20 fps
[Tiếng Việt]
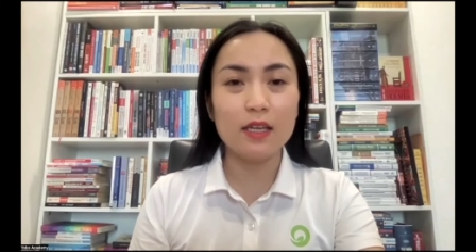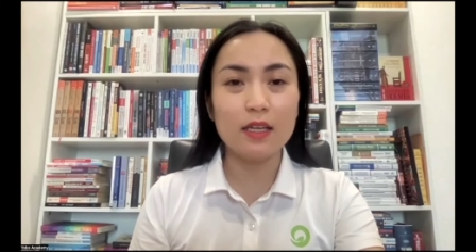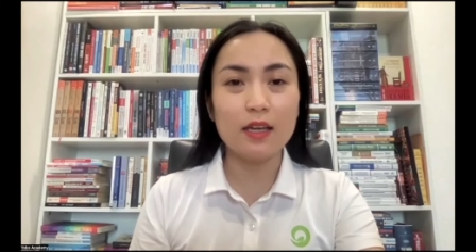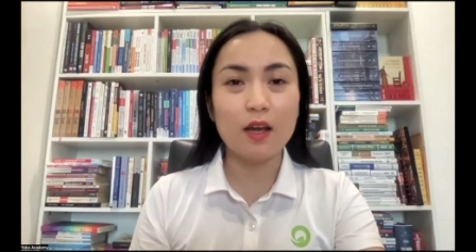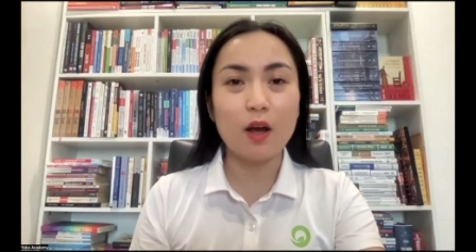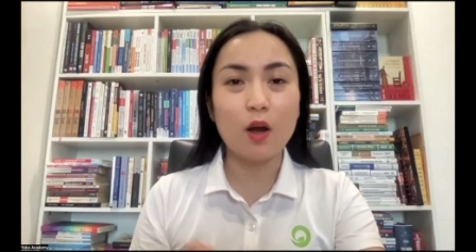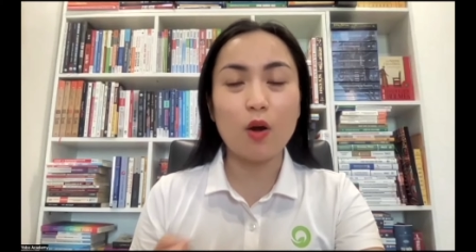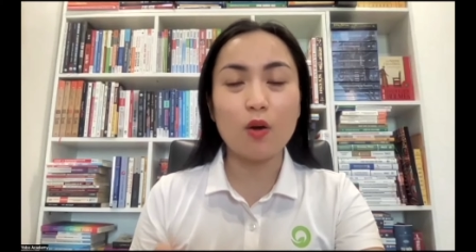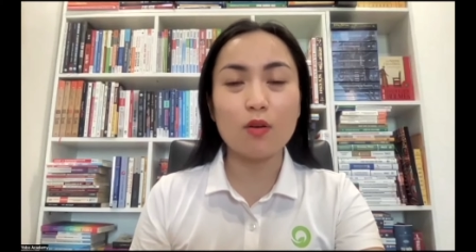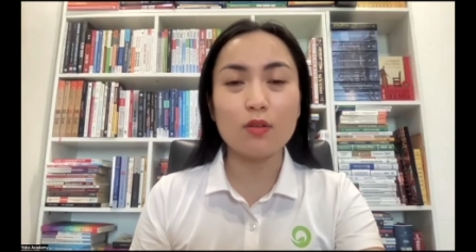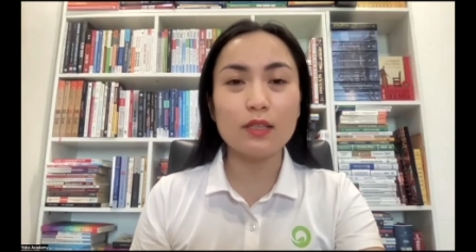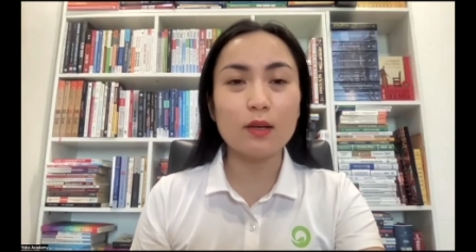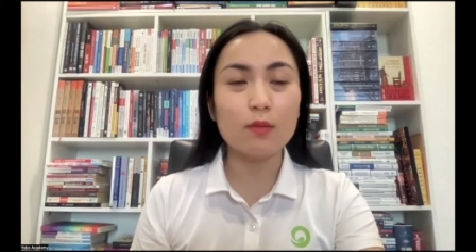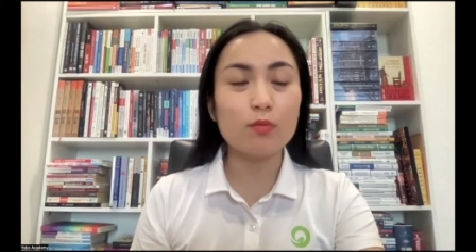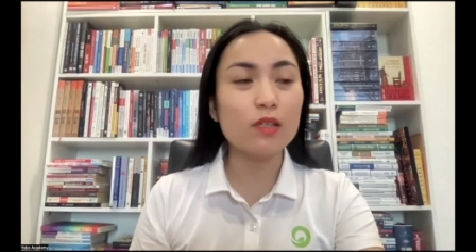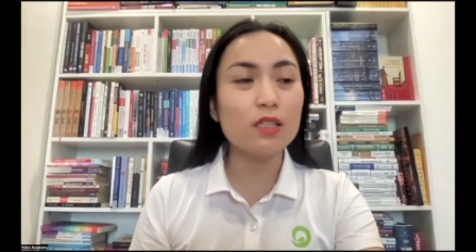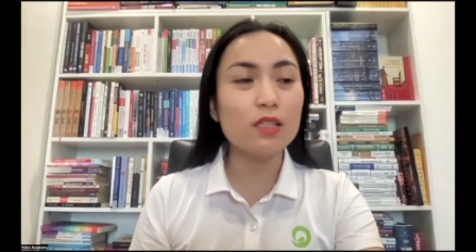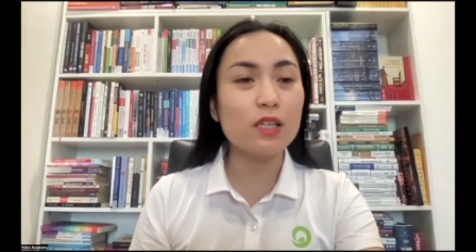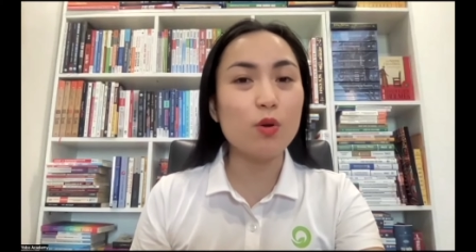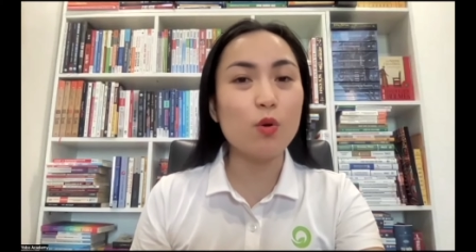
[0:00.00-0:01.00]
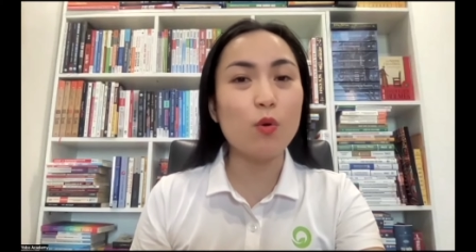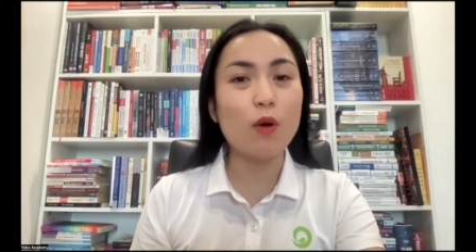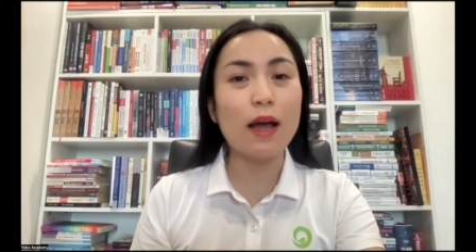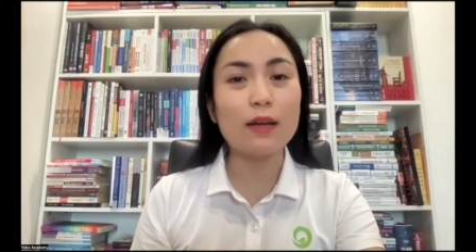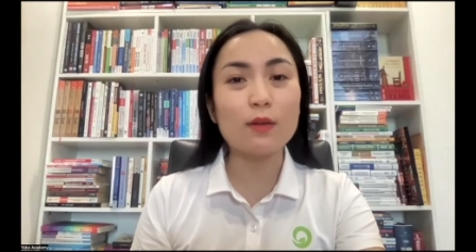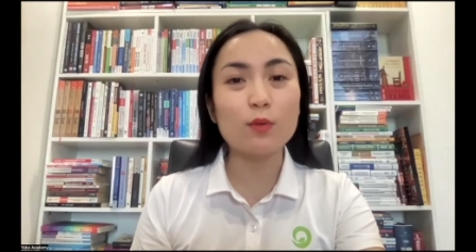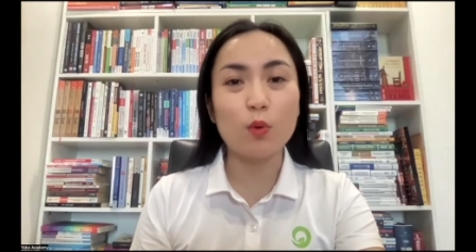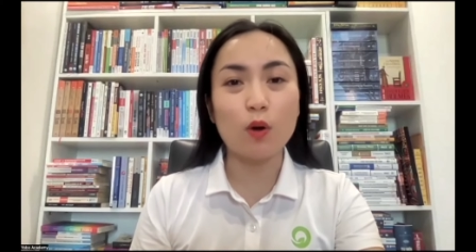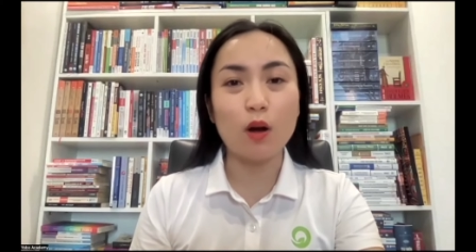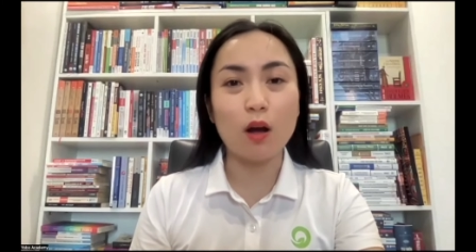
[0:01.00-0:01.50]
thì họ trong cái chế độ
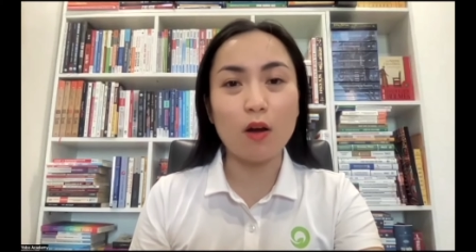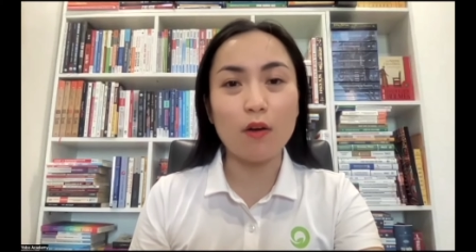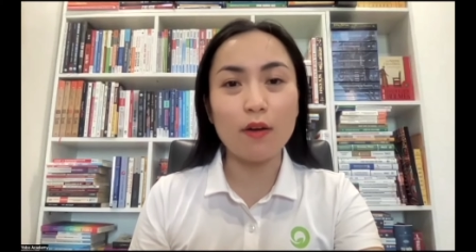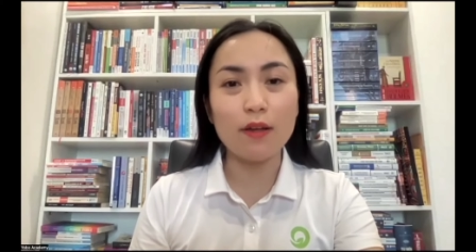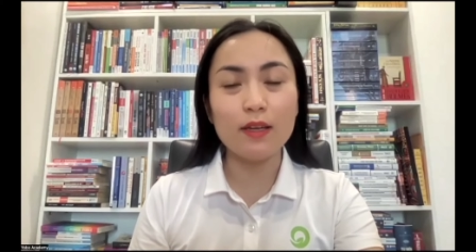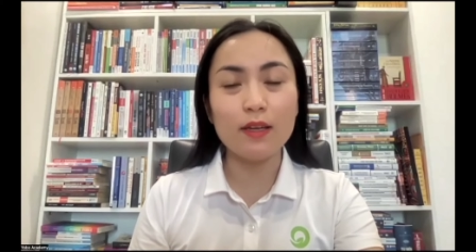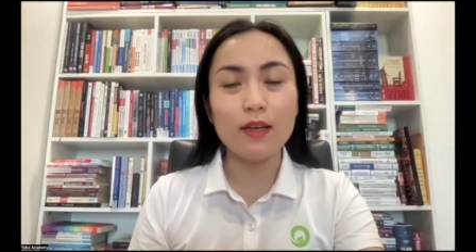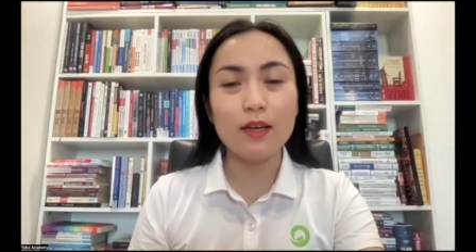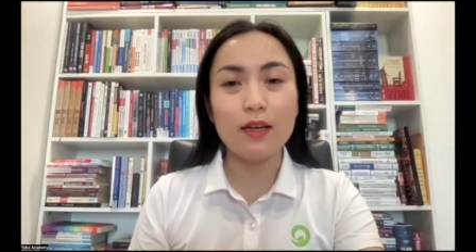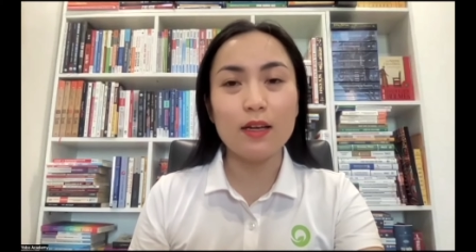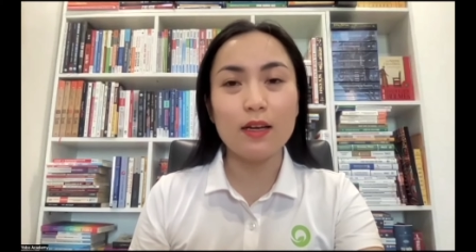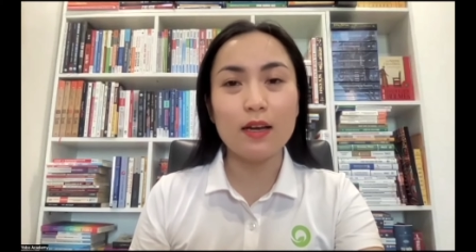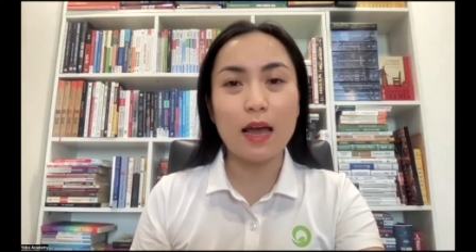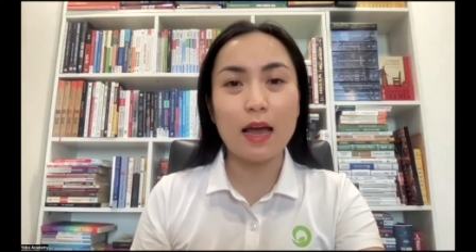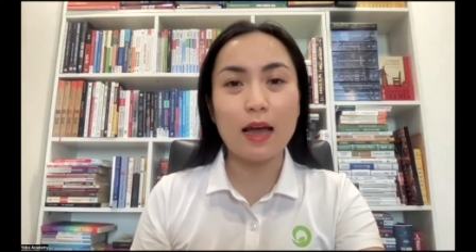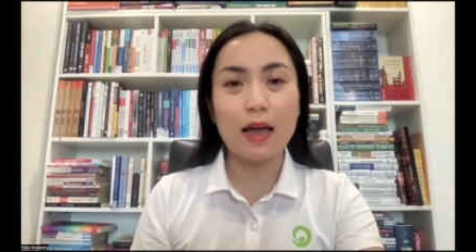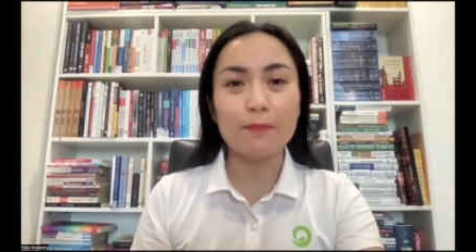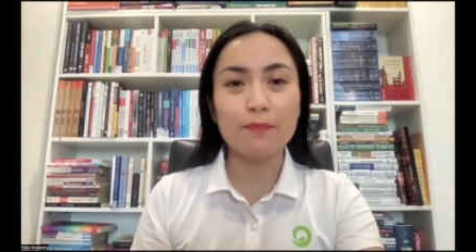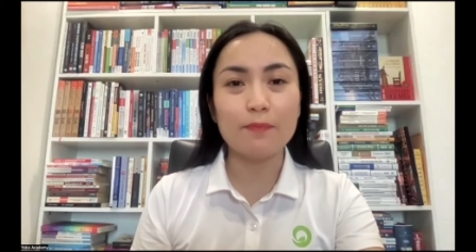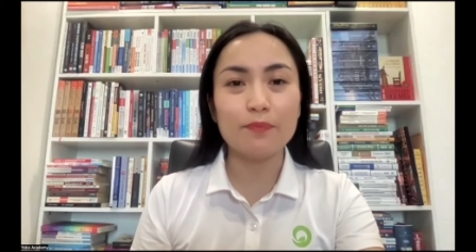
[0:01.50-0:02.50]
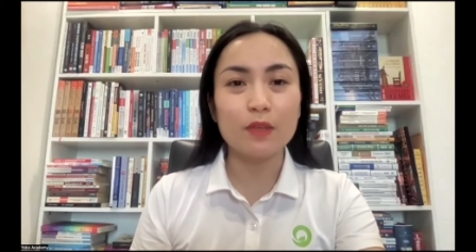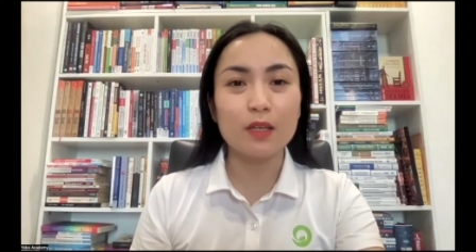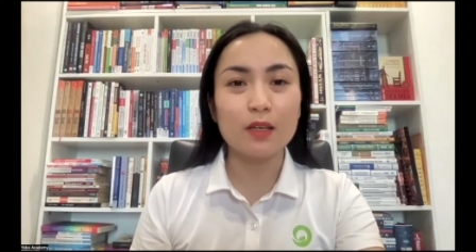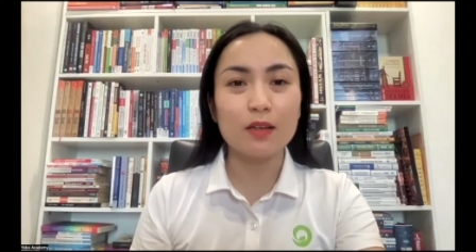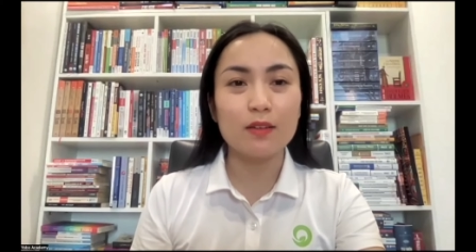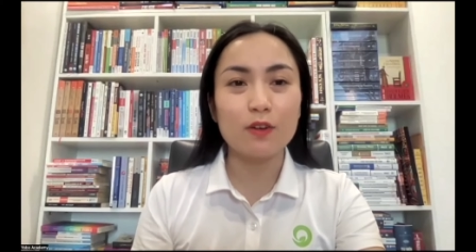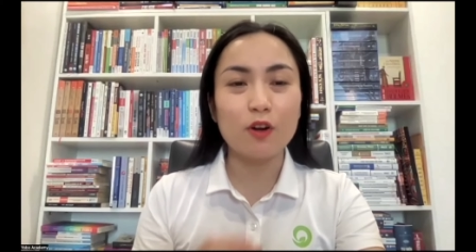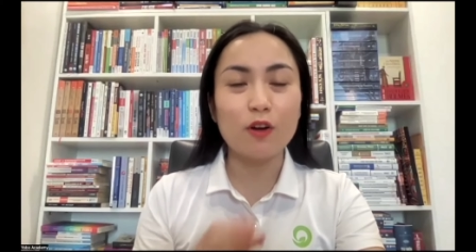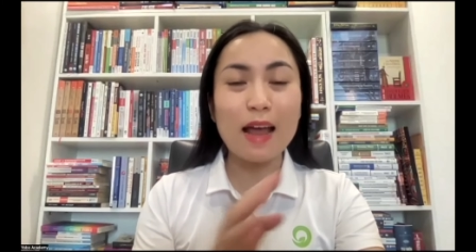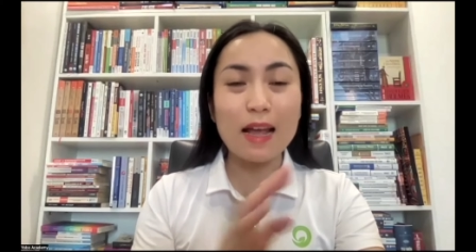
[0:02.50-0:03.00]
ăn của họ ấy là
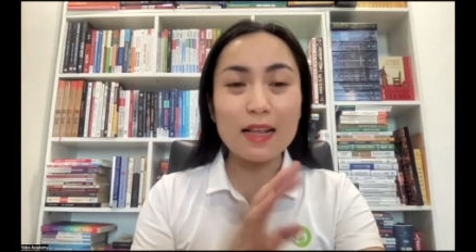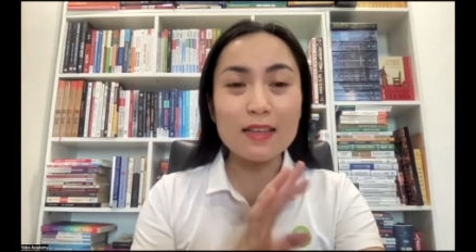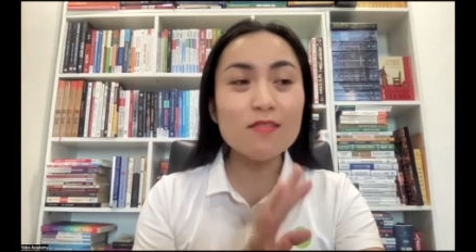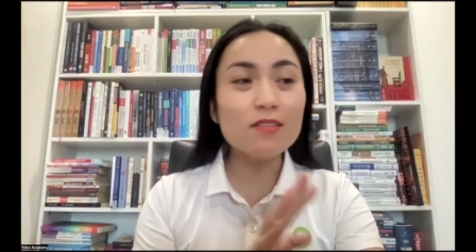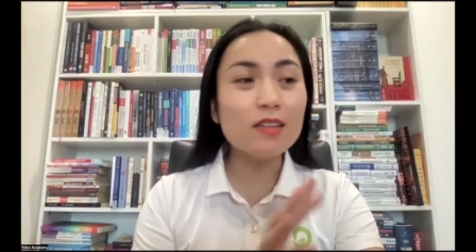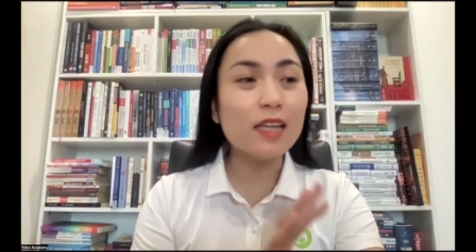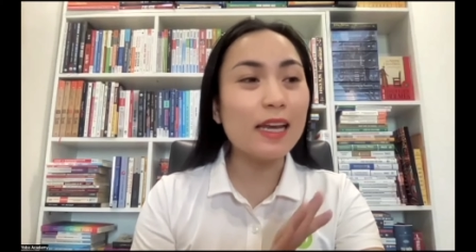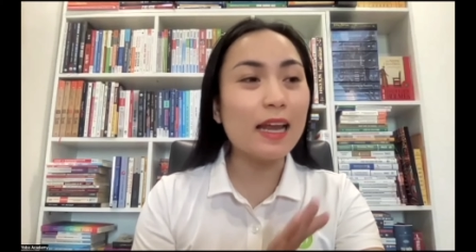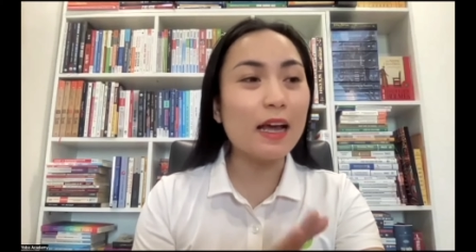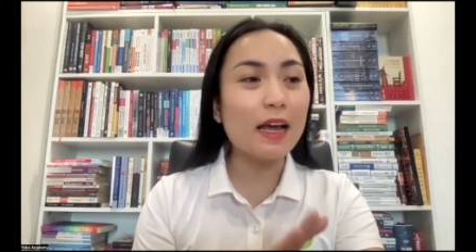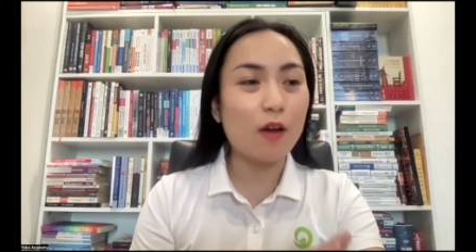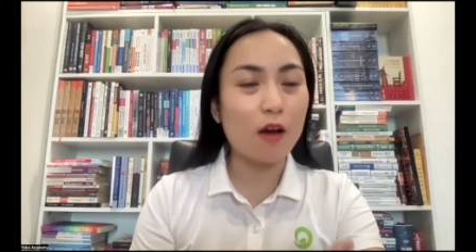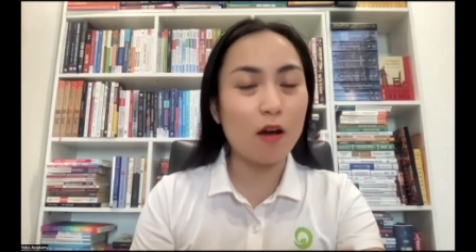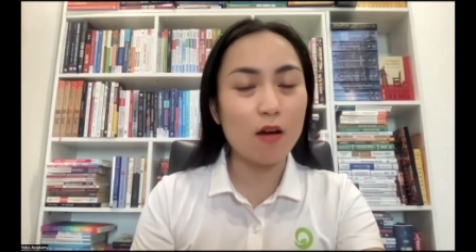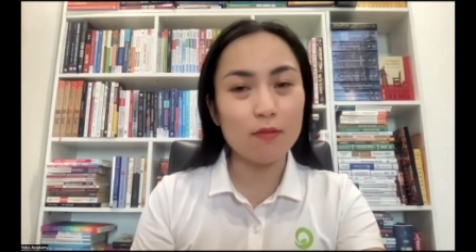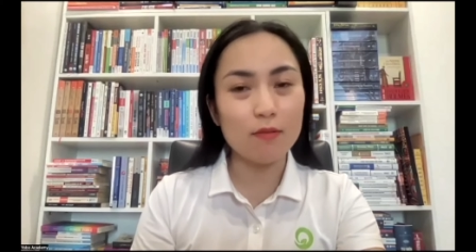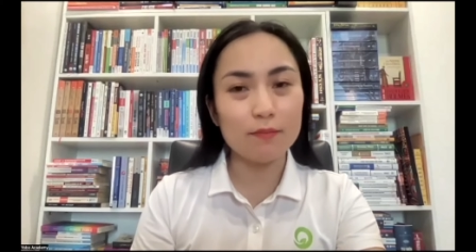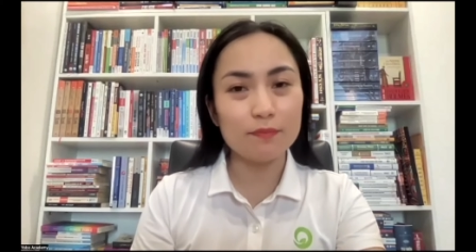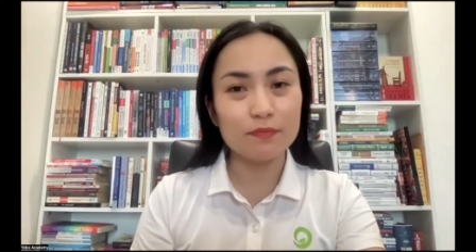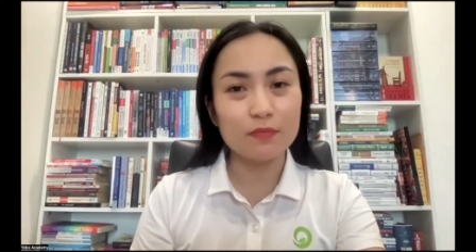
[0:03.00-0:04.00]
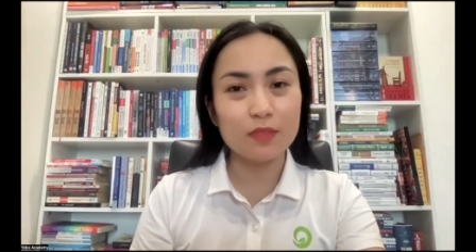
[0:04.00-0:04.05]
nó đã như thế nào đó